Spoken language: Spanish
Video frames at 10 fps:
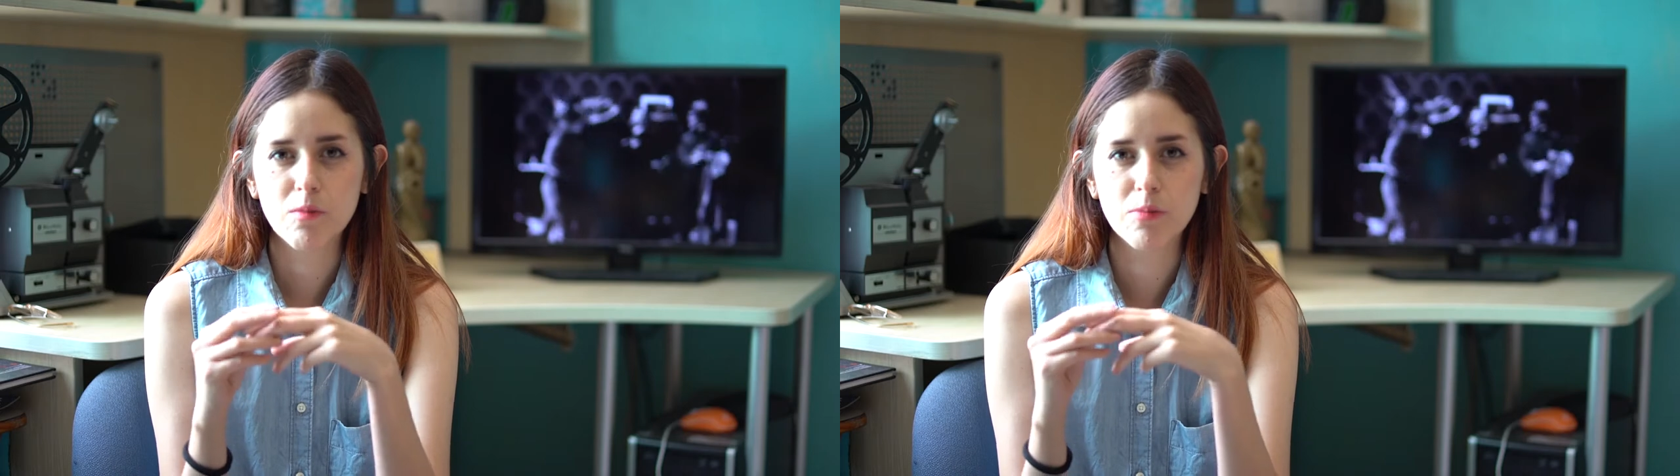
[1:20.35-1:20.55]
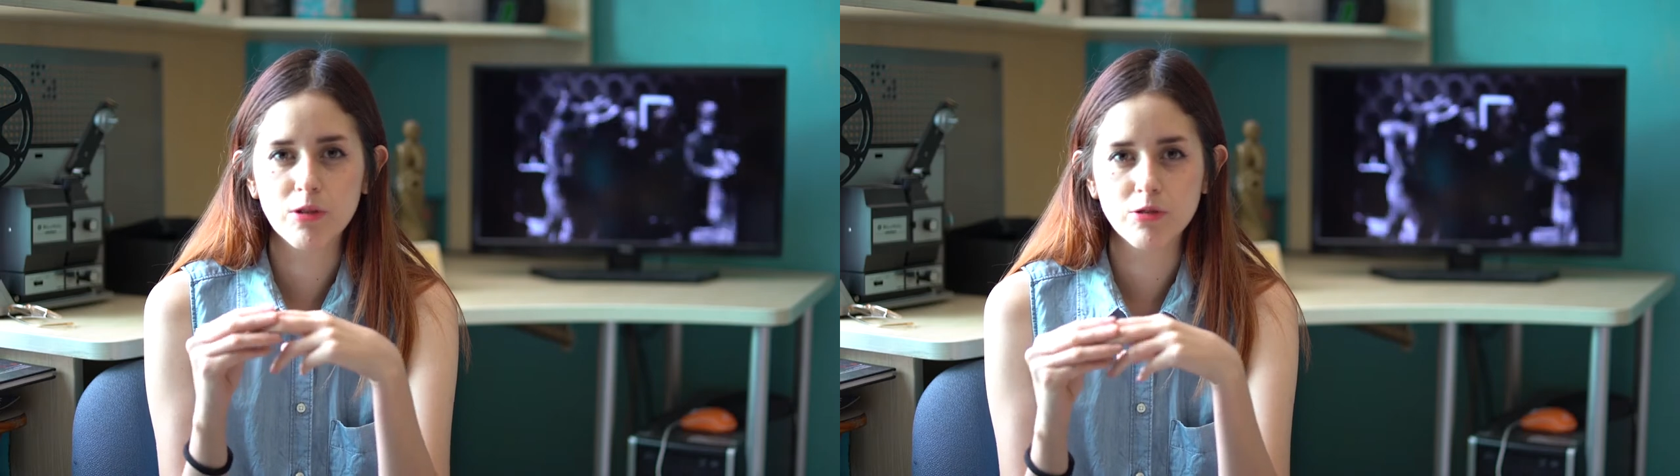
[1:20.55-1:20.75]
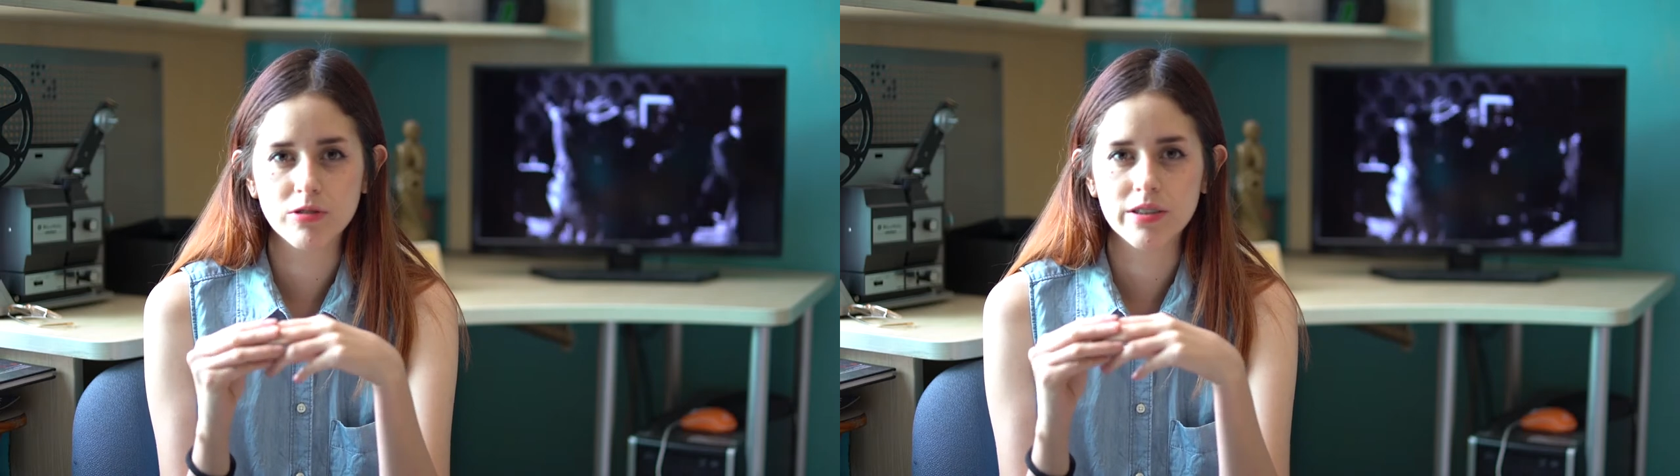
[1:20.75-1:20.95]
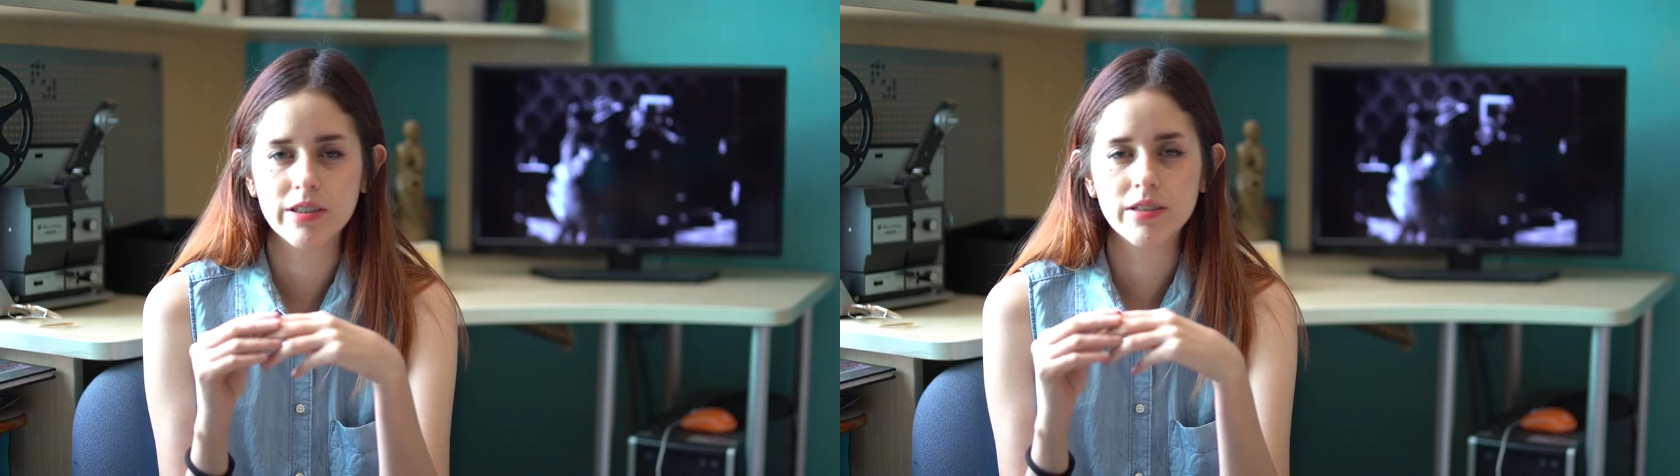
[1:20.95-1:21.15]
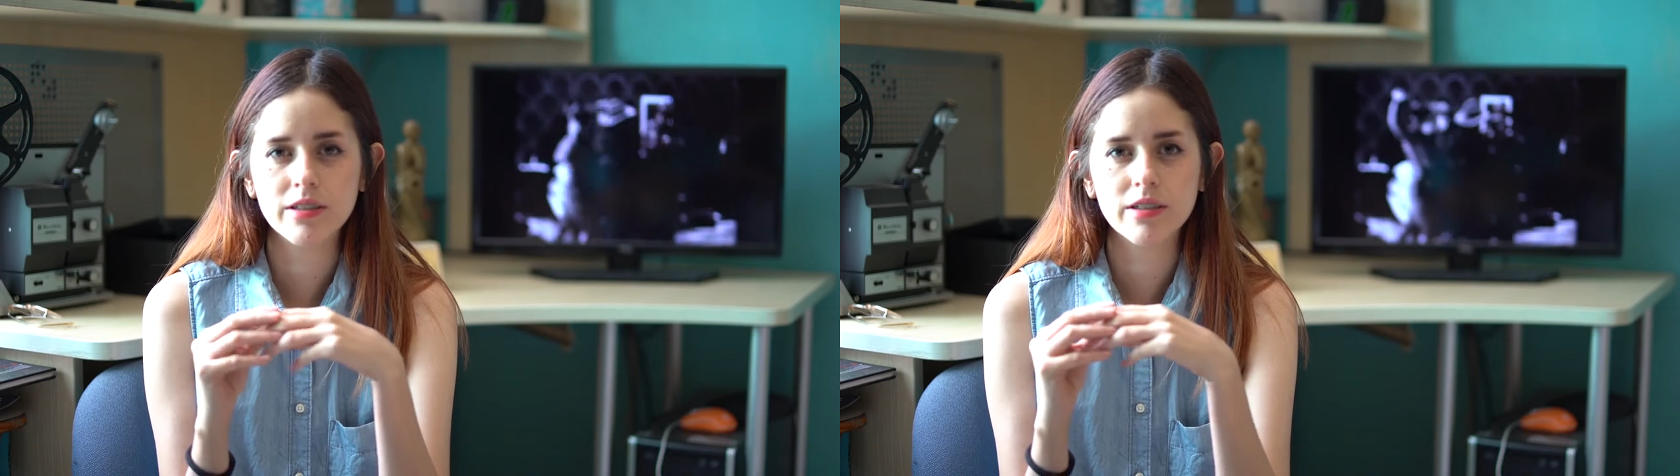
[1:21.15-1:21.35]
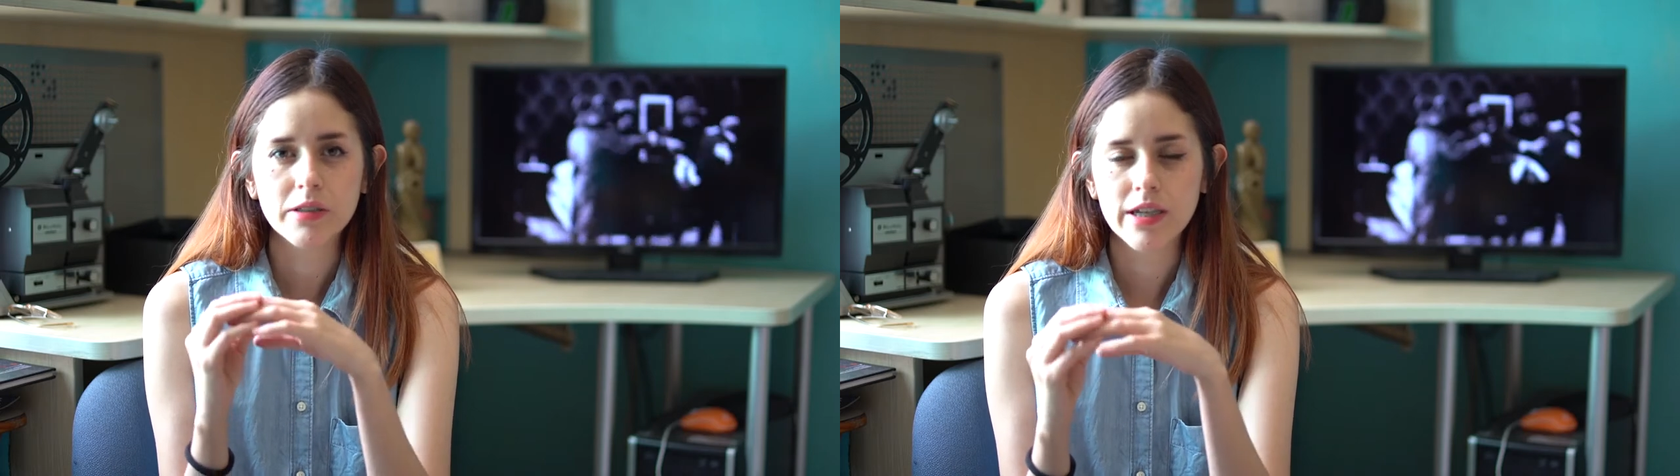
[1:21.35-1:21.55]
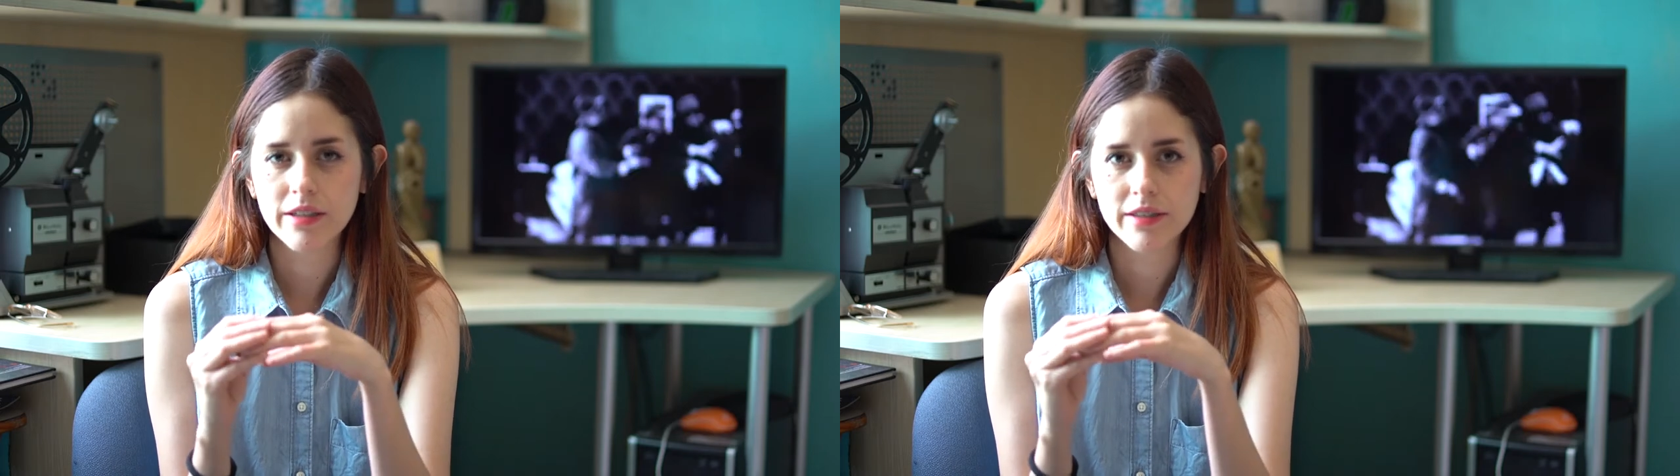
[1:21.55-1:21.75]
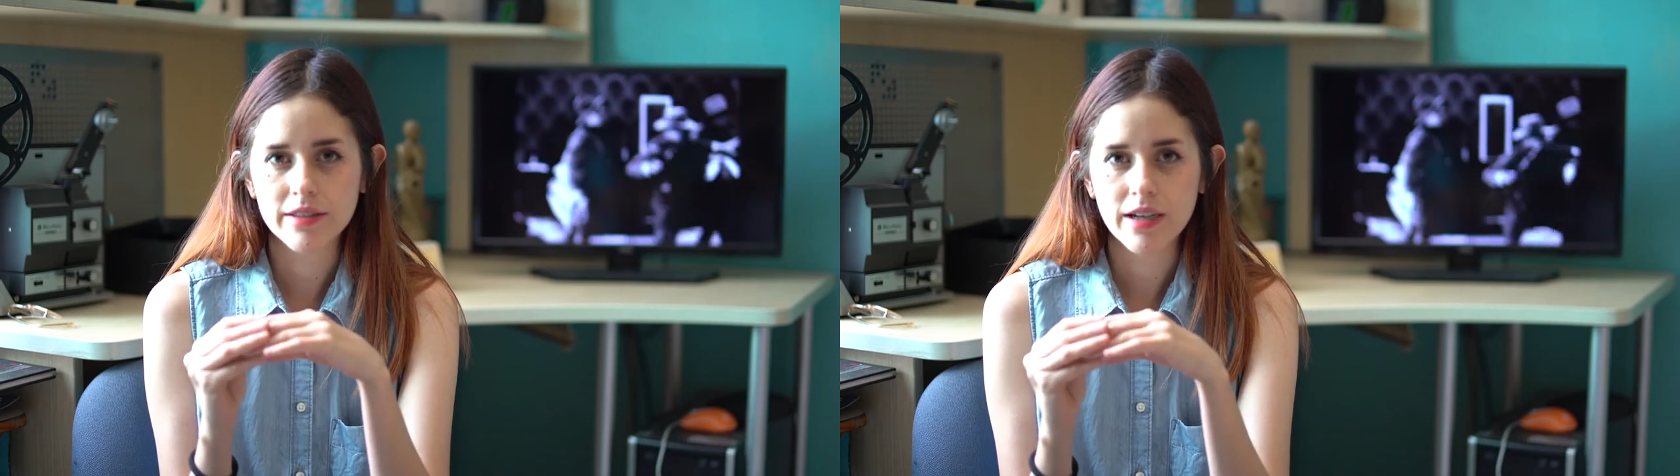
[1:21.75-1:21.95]
producir y
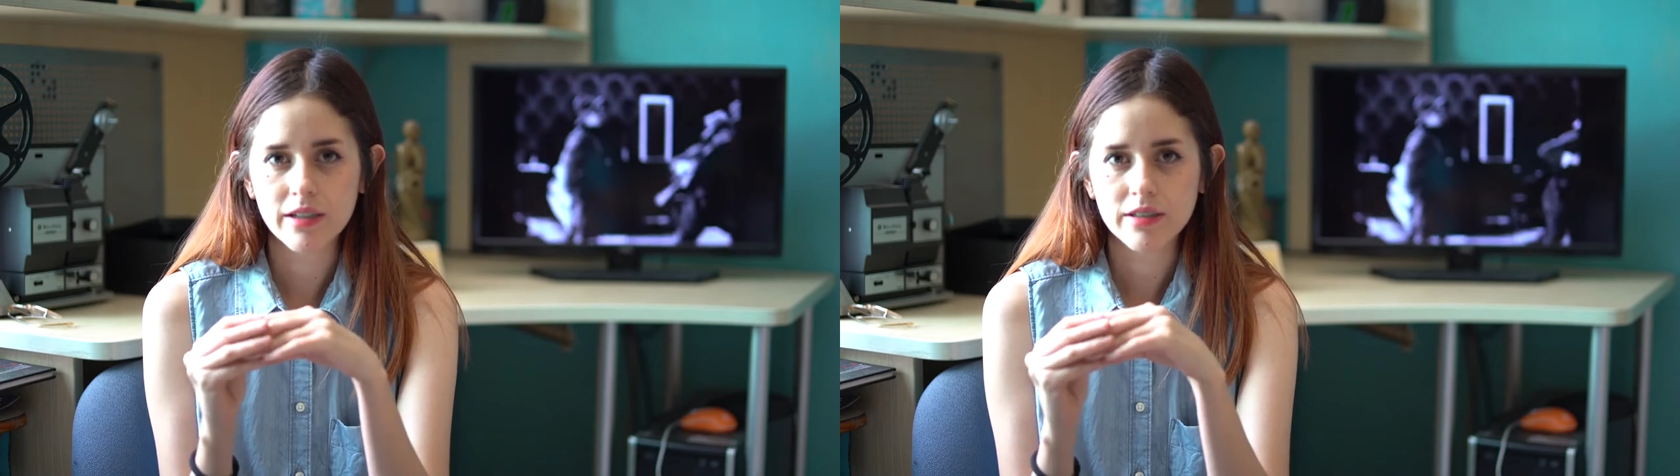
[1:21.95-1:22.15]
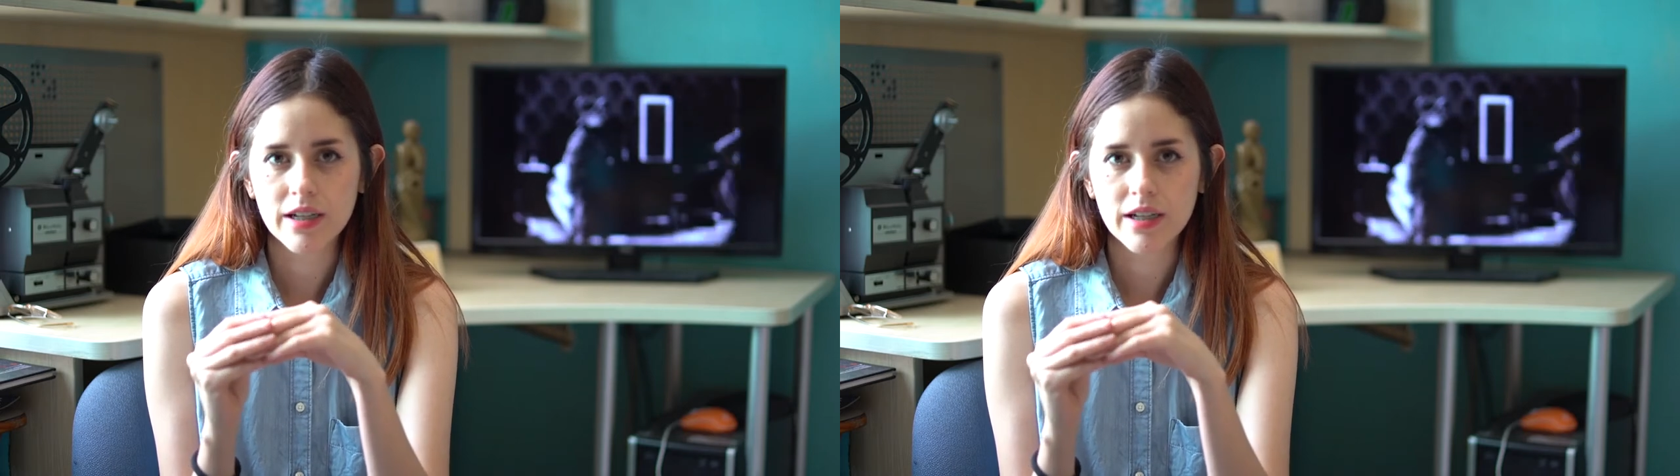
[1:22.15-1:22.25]
editar